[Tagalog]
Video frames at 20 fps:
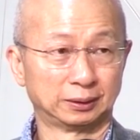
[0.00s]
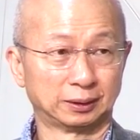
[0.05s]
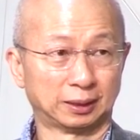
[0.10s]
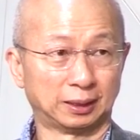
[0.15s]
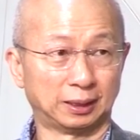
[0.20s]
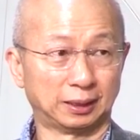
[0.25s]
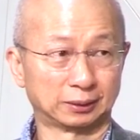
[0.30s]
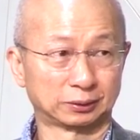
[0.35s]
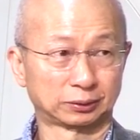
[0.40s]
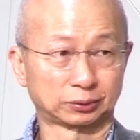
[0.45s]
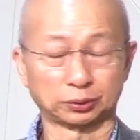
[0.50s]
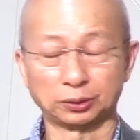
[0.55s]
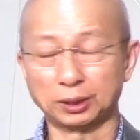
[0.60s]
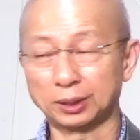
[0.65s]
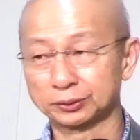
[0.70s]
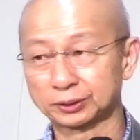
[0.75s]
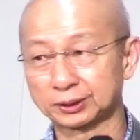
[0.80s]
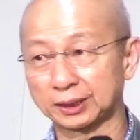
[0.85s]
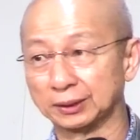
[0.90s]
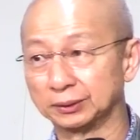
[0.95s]
at sinabi
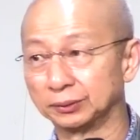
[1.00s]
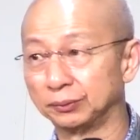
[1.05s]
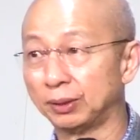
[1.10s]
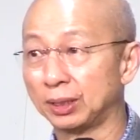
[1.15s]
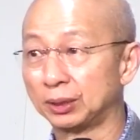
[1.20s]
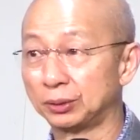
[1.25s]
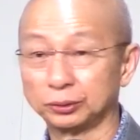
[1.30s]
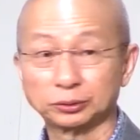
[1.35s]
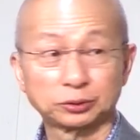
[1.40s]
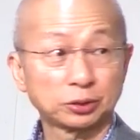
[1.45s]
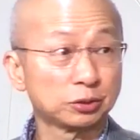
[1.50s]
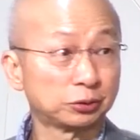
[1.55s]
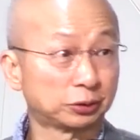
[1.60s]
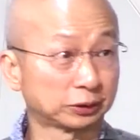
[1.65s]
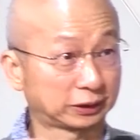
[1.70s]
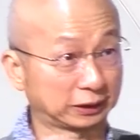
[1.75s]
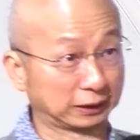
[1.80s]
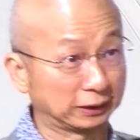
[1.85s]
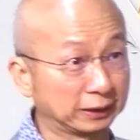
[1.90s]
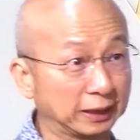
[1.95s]
niya na ibinigay ko
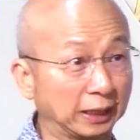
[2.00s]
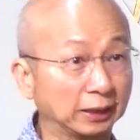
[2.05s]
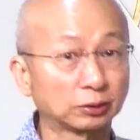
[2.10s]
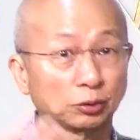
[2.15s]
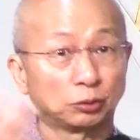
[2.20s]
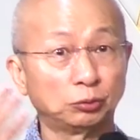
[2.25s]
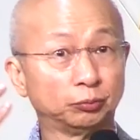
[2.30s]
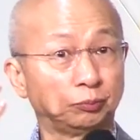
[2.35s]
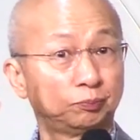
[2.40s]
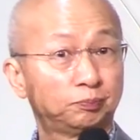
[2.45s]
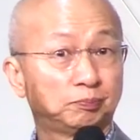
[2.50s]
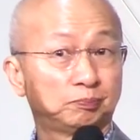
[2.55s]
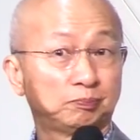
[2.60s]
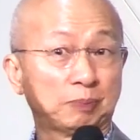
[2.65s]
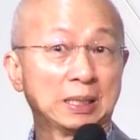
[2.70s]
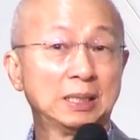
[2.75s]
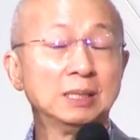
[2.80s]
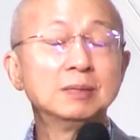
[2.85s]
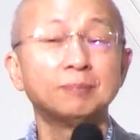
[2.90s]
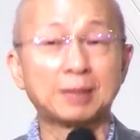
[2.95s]
aking sarili bilang